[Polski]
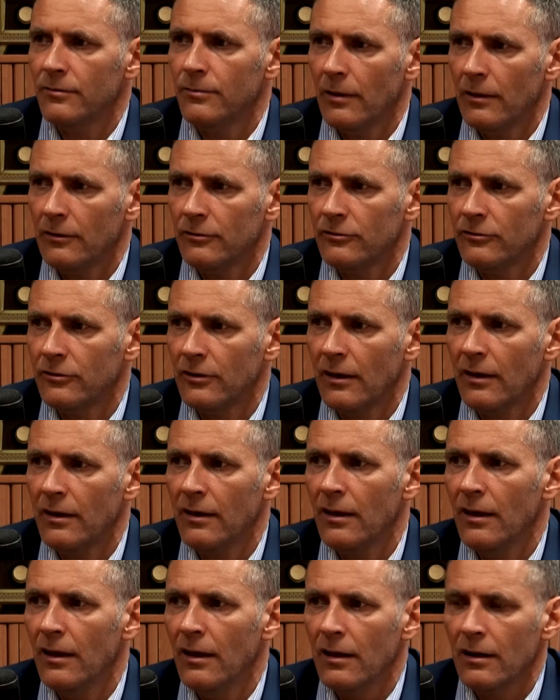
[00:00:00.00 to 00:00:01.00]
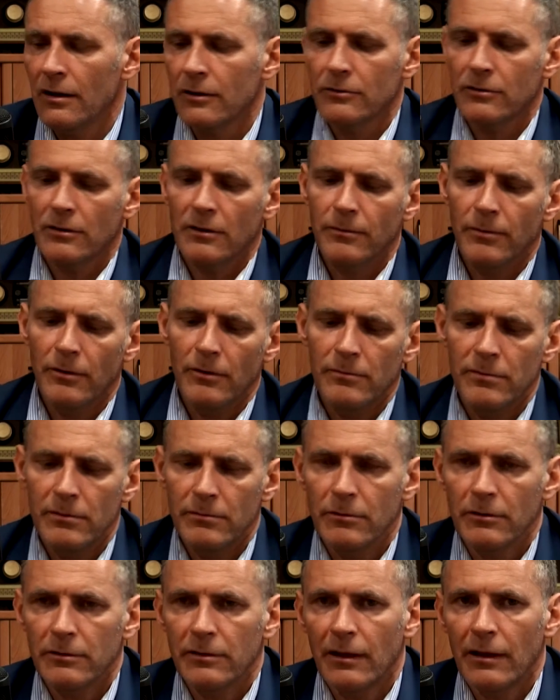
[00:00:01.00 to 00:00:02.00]
w mieście, który byłby
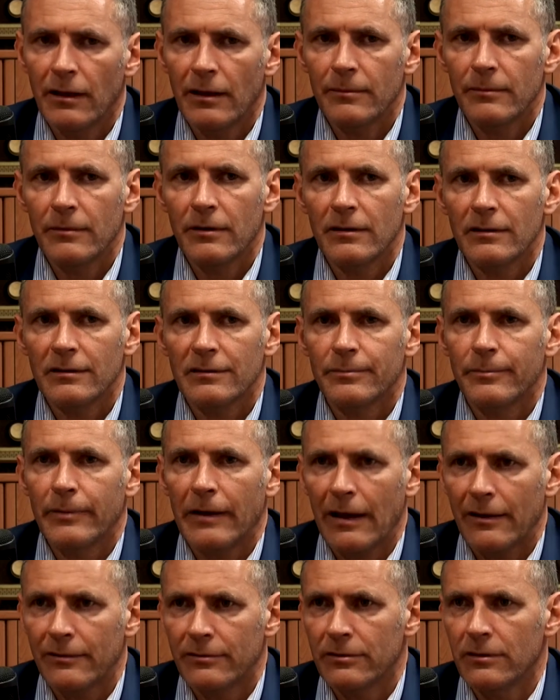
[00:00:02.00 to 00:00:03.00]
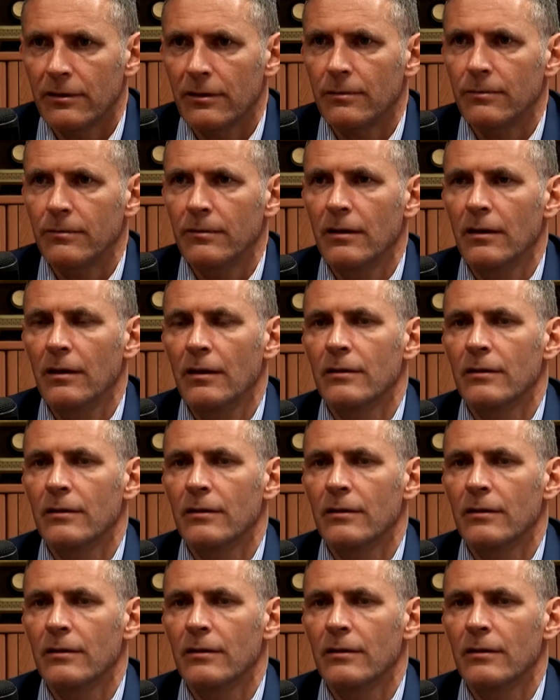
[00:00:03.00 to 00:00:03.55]
modelem sprawnym,